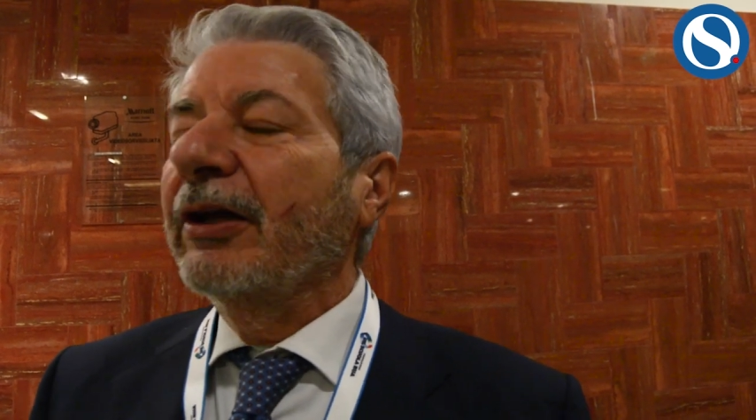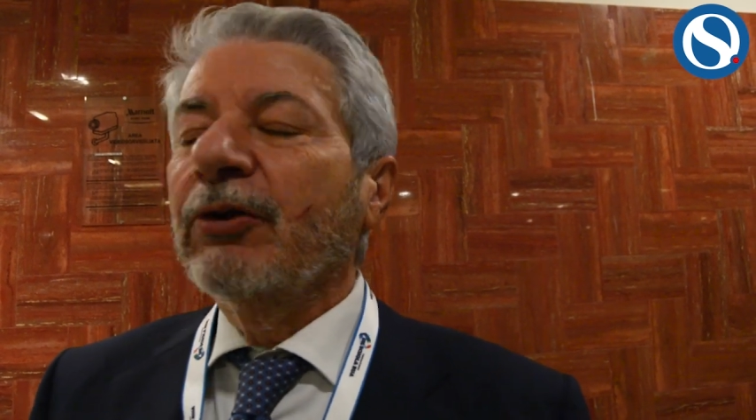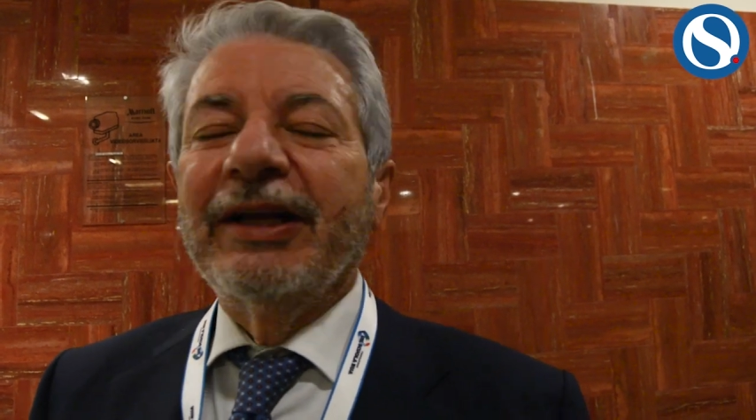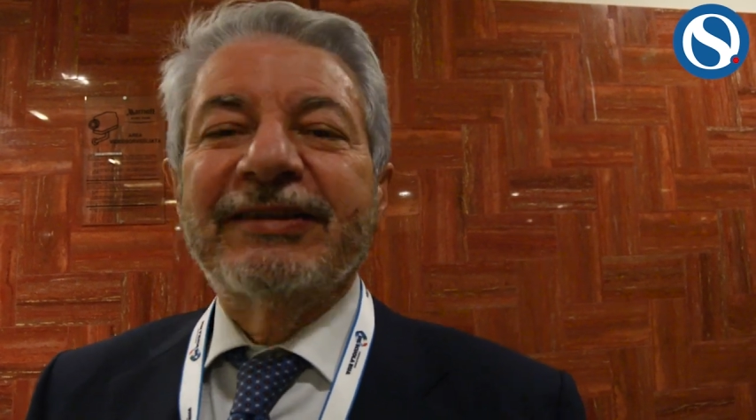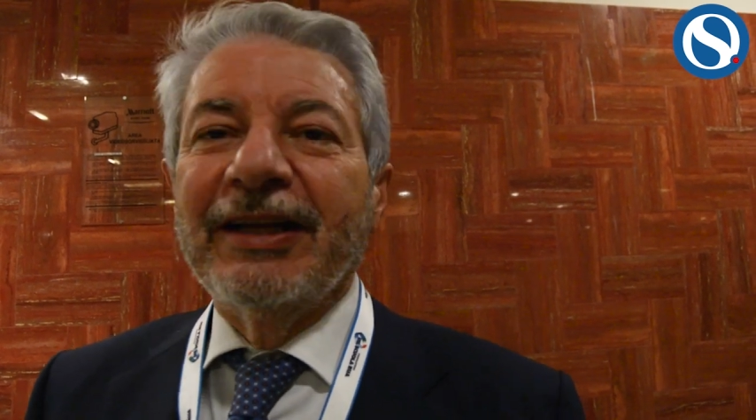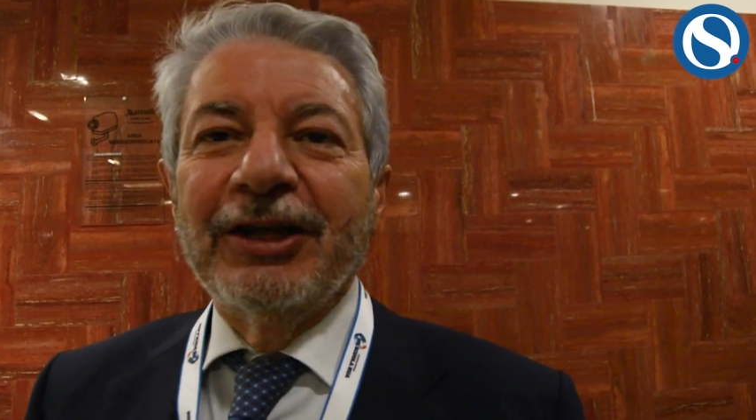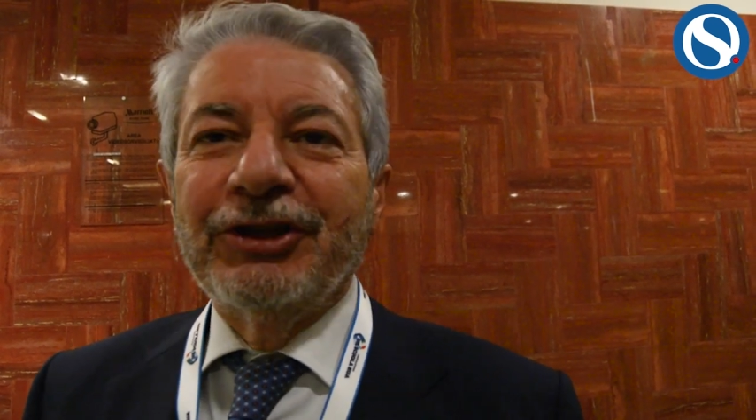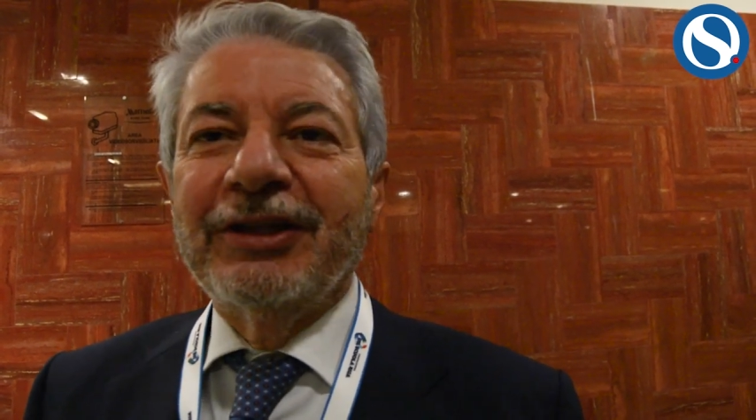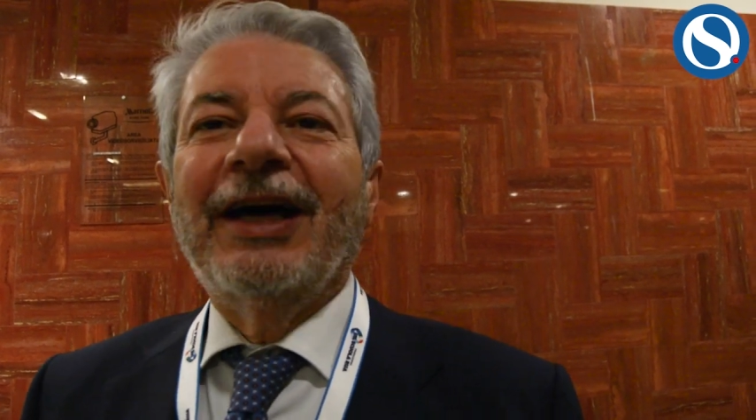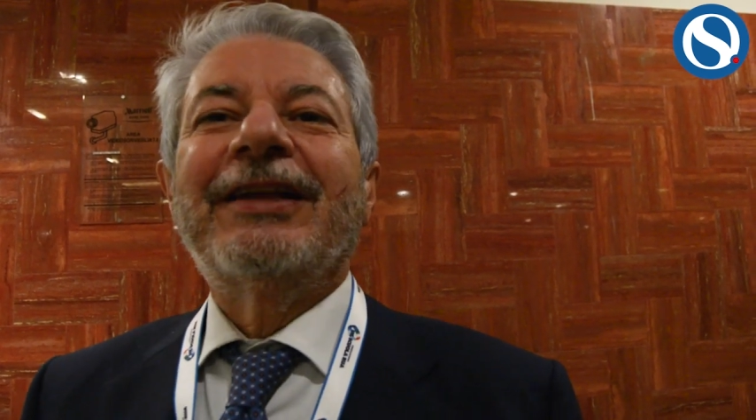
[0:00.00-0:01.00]
non è stata
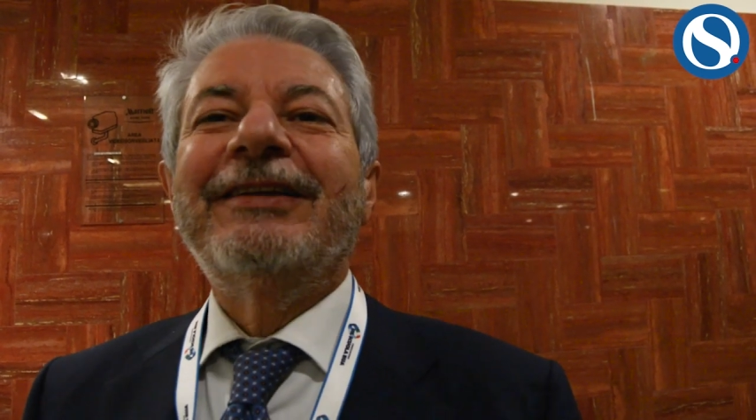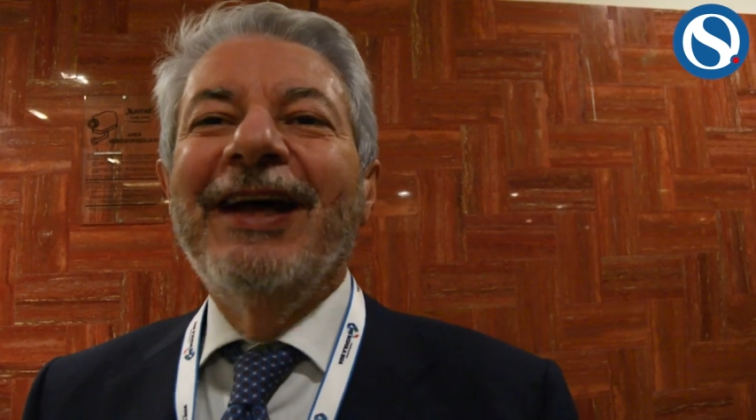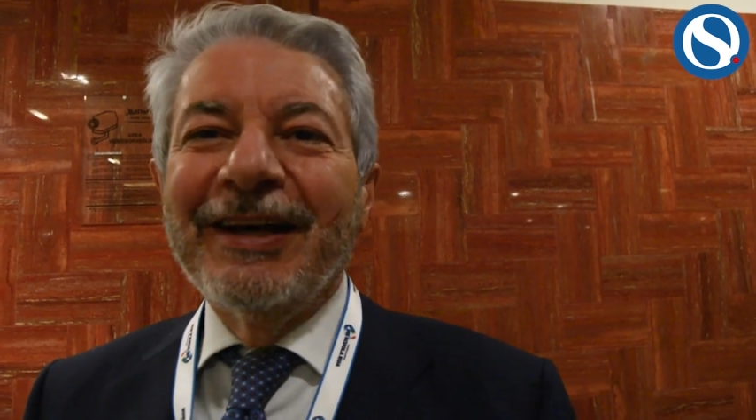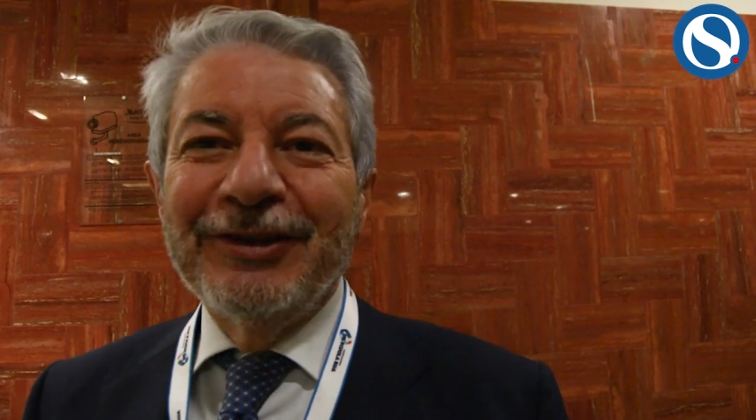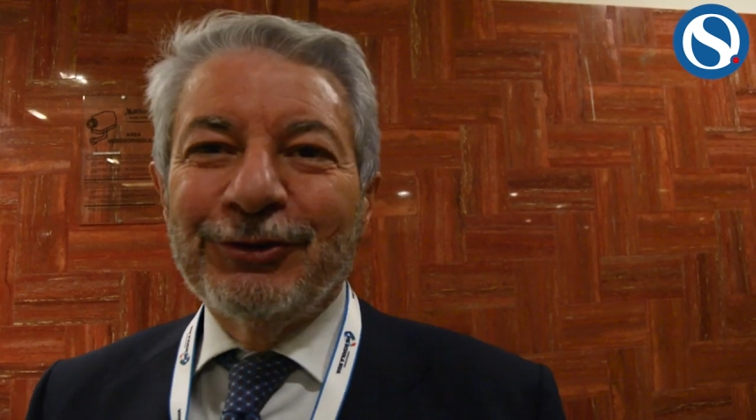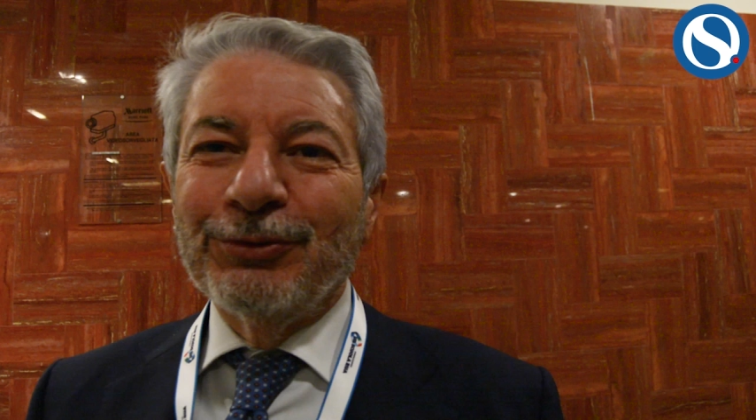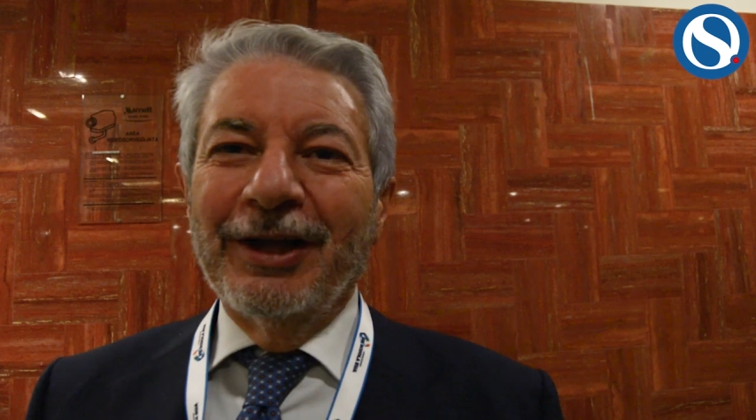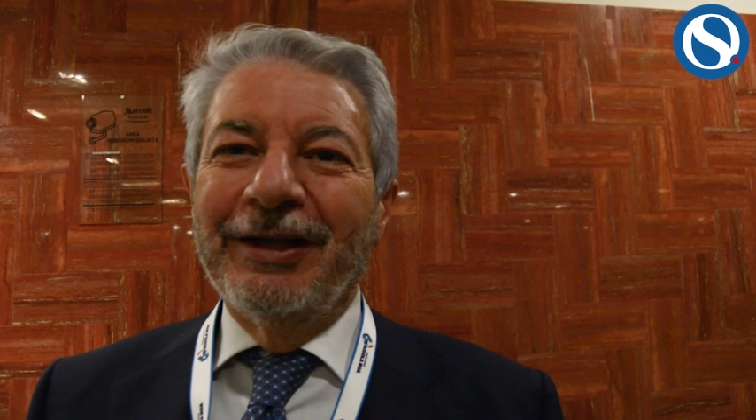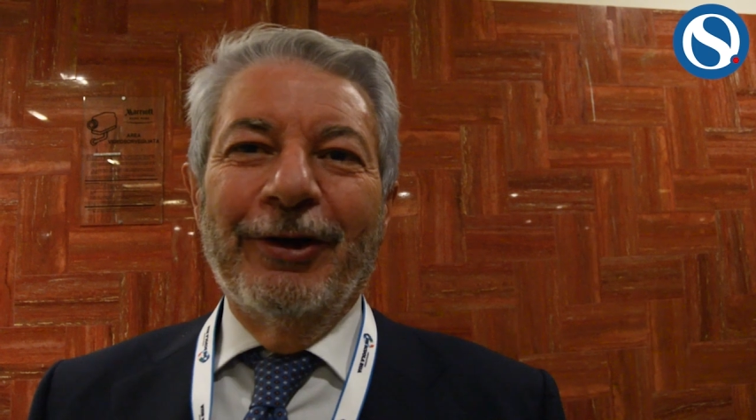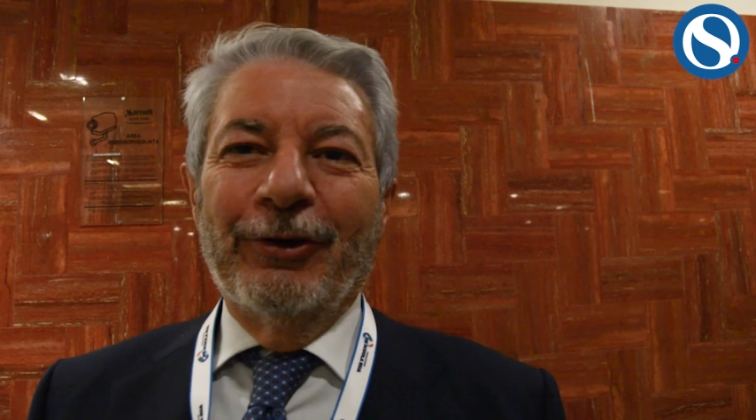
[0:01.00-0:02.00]
accettata da
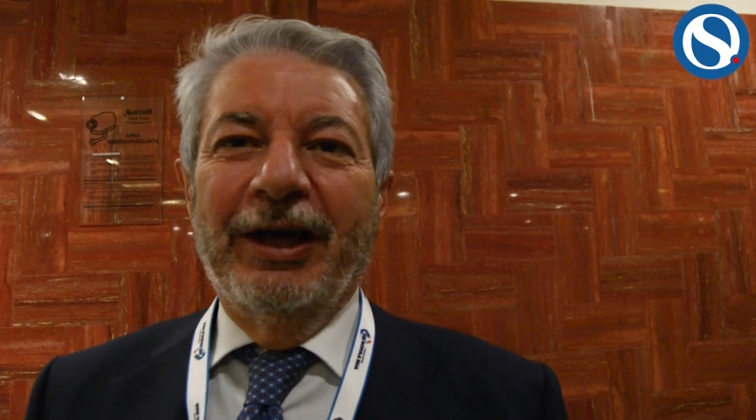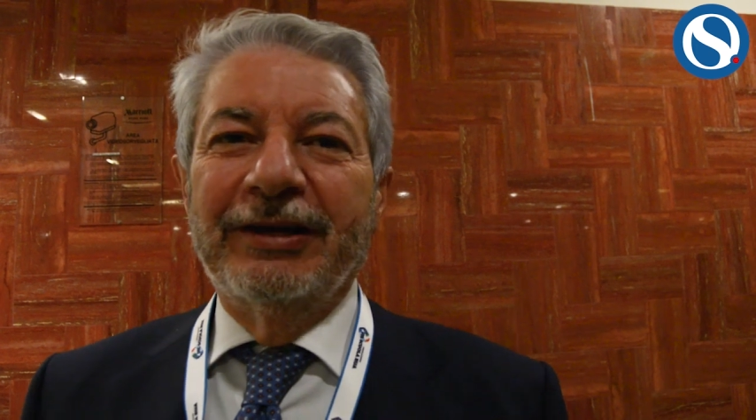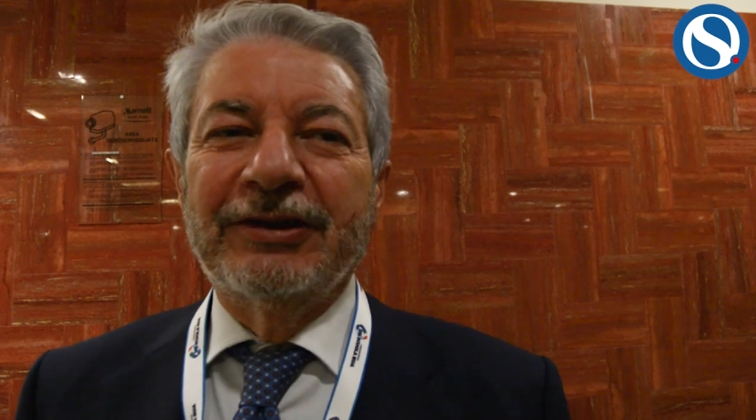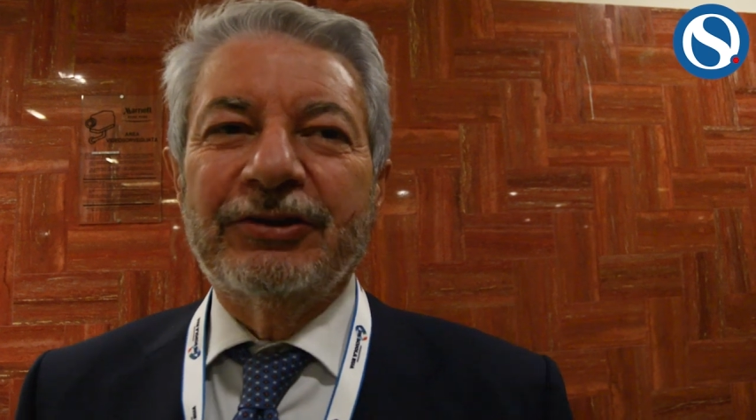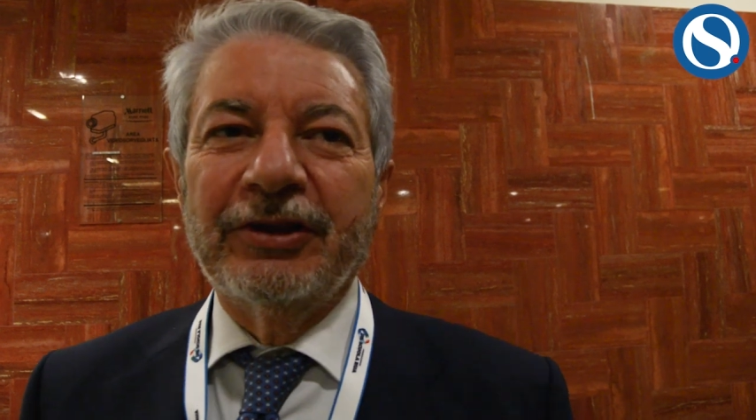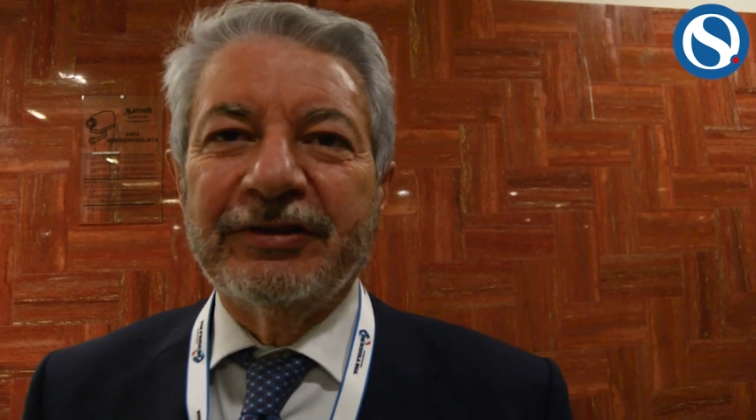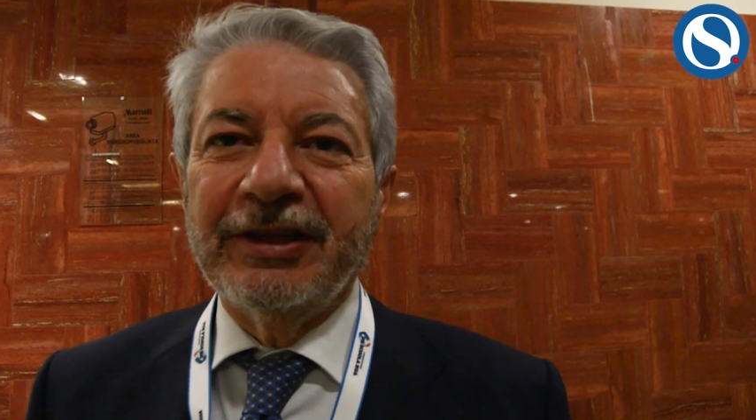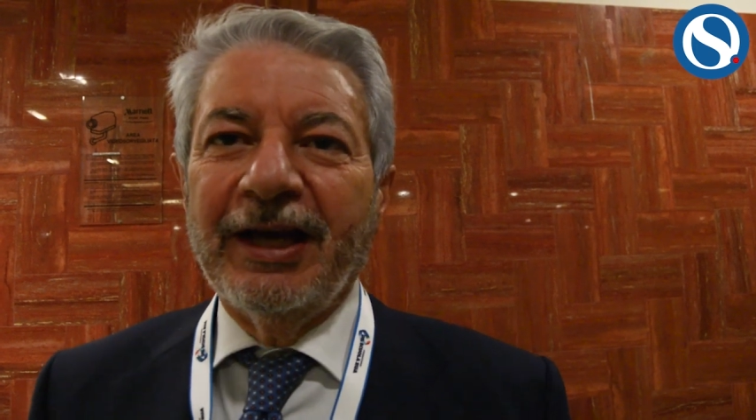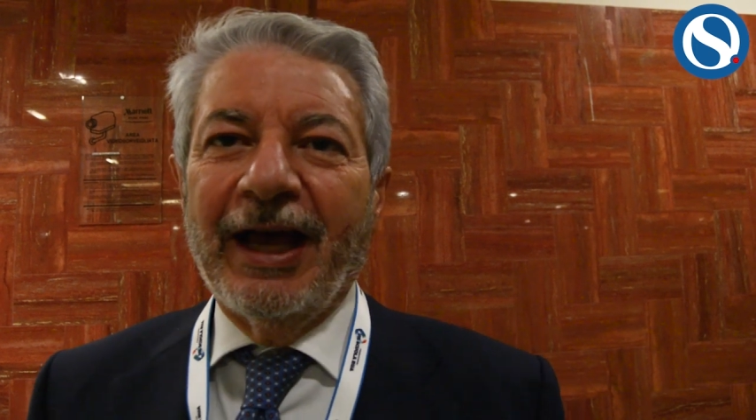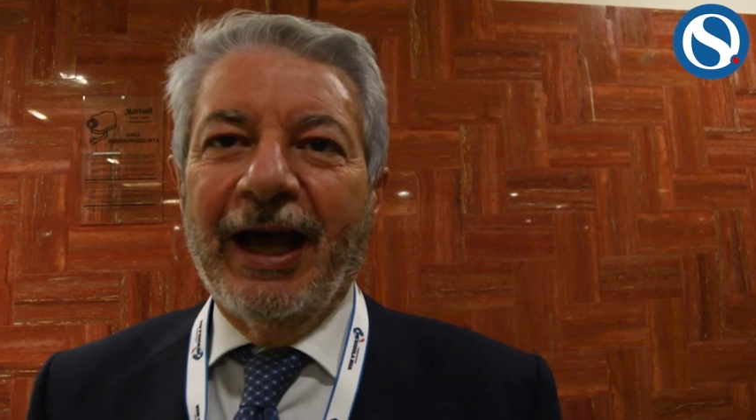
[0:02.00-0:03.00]
nessuna delle organizzazioni
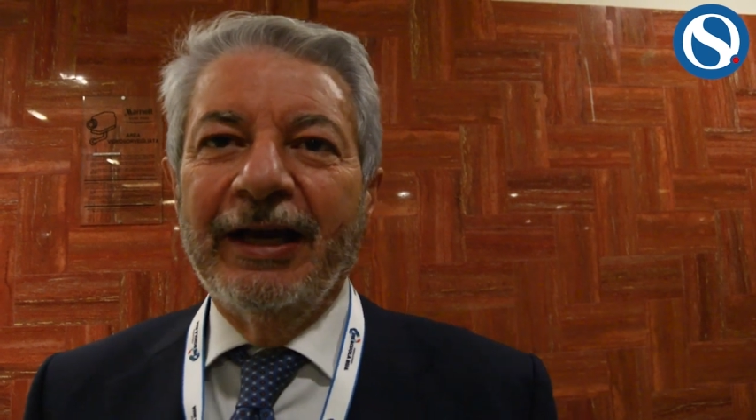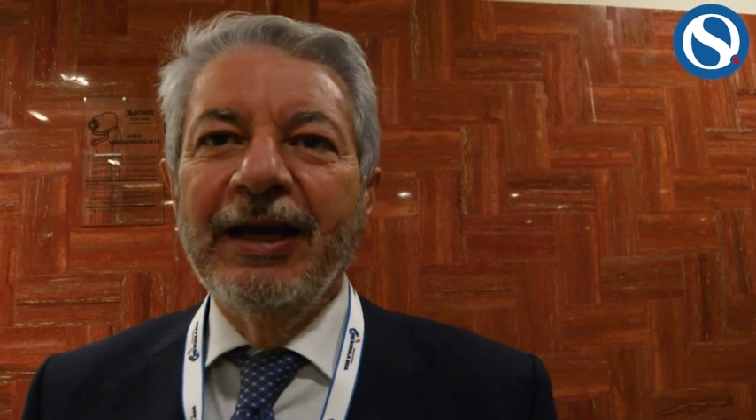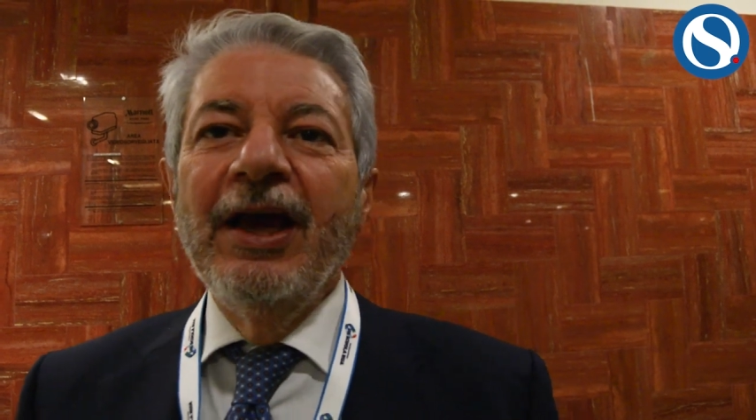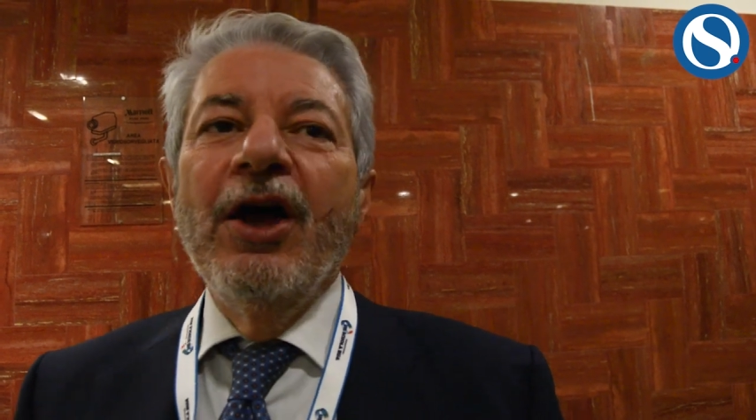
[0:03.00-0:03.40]
sindacali,